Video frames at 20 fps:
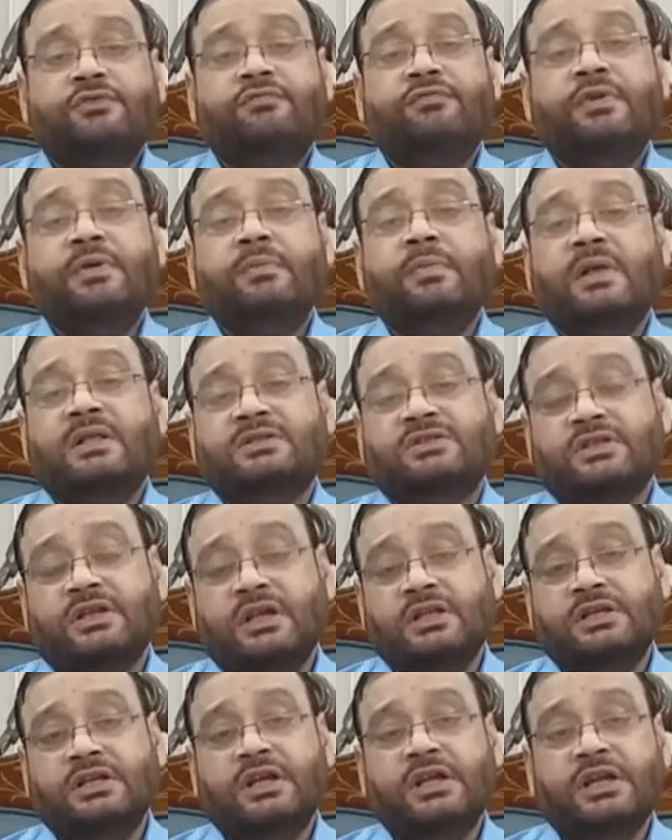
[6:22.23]
फ़ीमेल्स
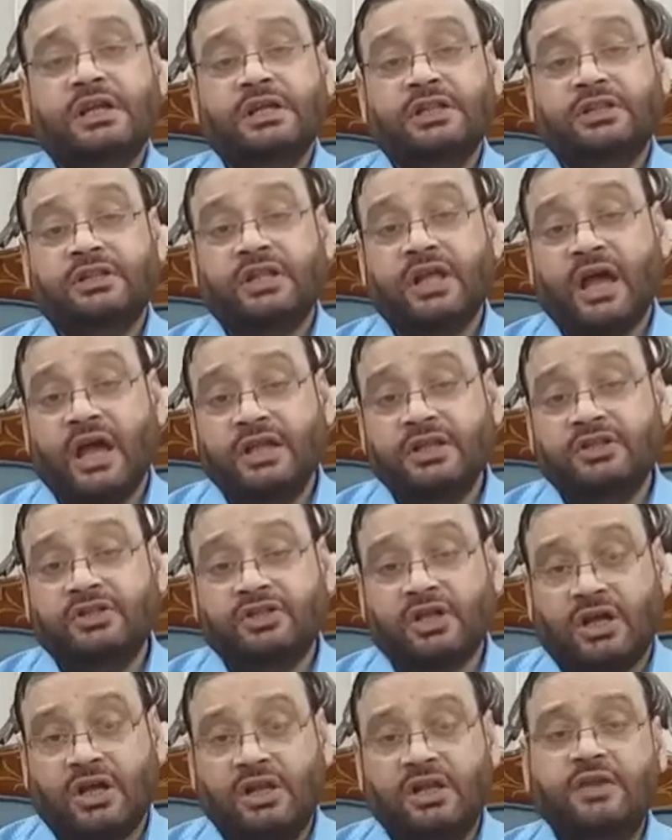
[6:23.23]
के लिए इंतहाई
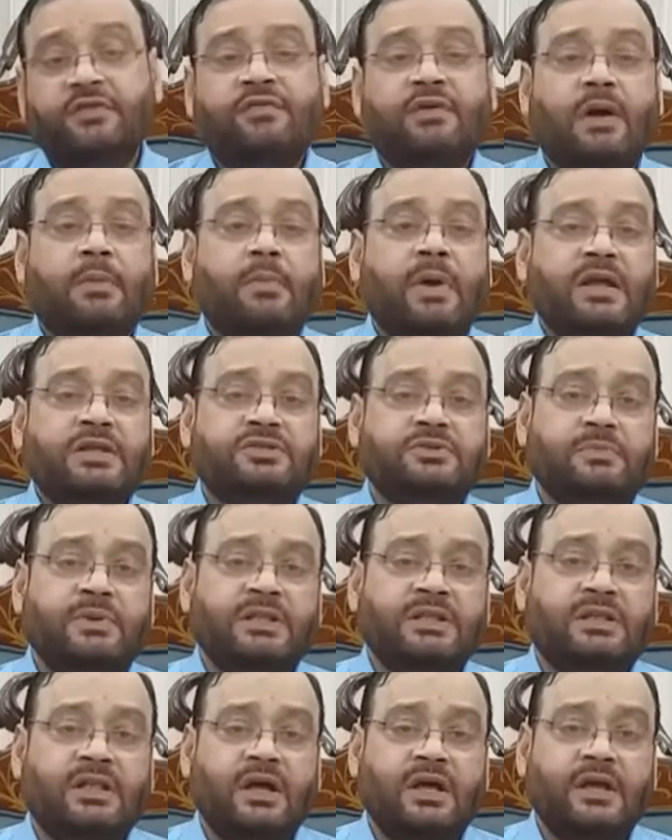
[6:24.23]
तकलीफ़ का बायस
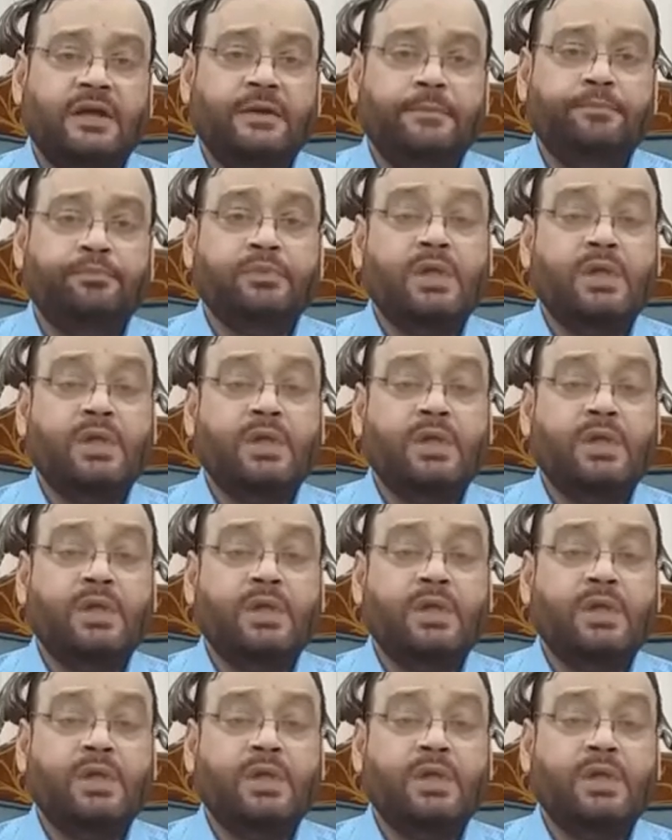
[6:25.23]
बनता है